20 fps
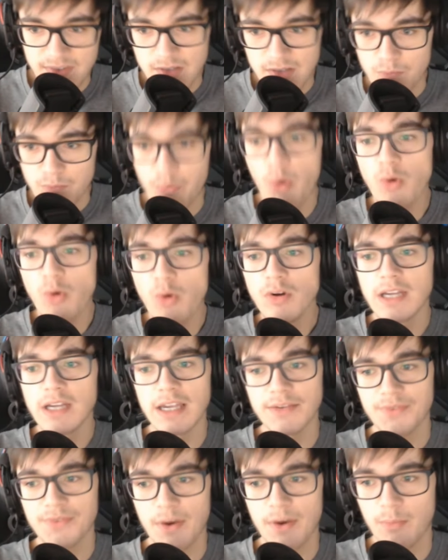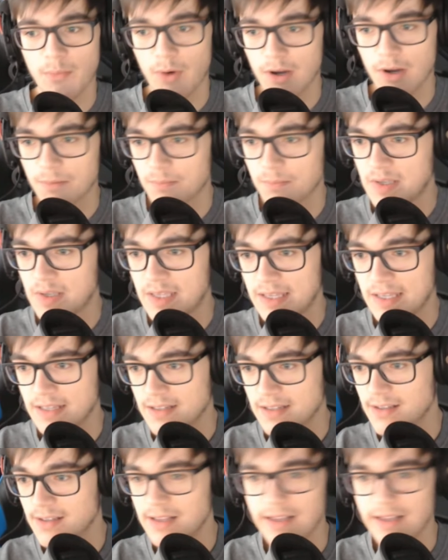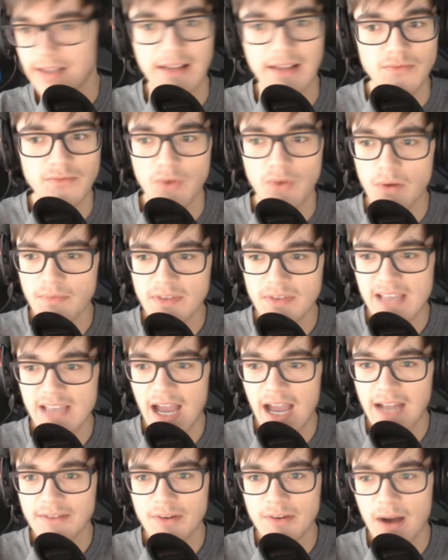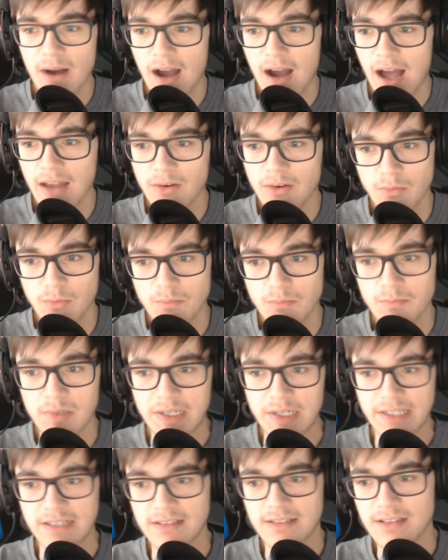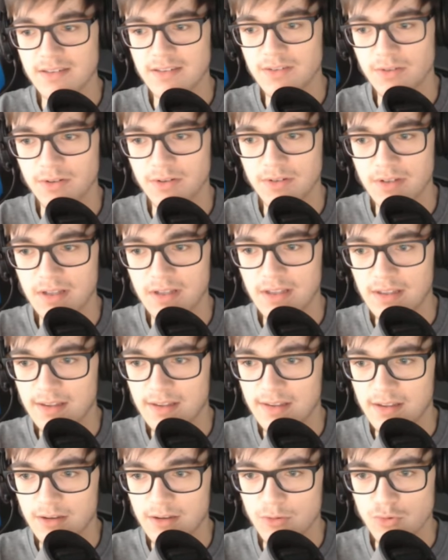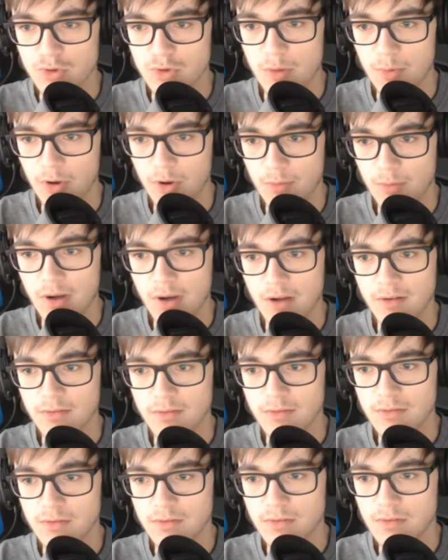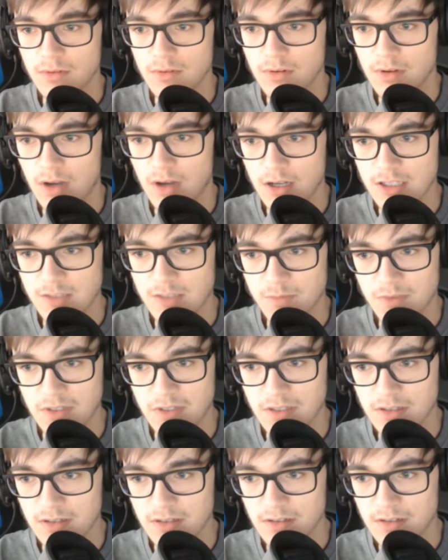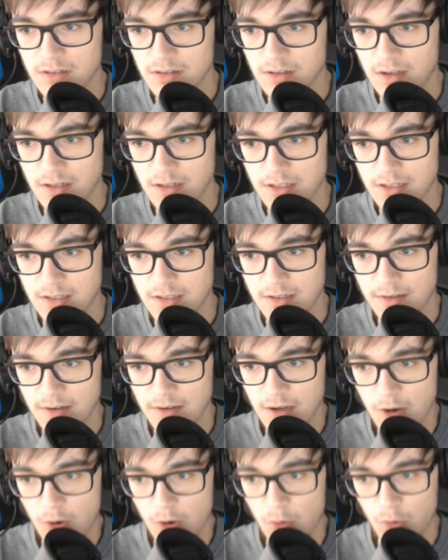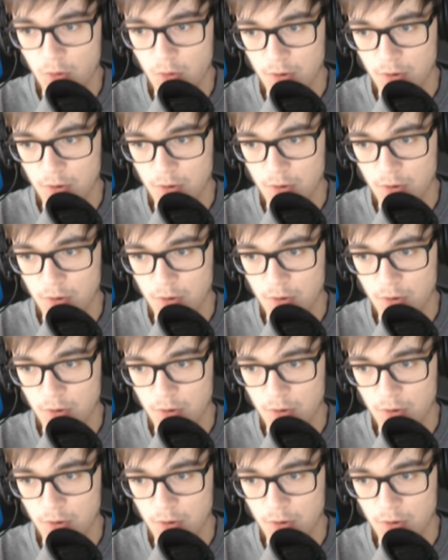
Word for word: Punktkäfermord begehen. Wollen wir sie einfach mal alle umbringen? Das ist doch... Das können wir doch mal akzeptieren. Kann ich hier... Oh Gott.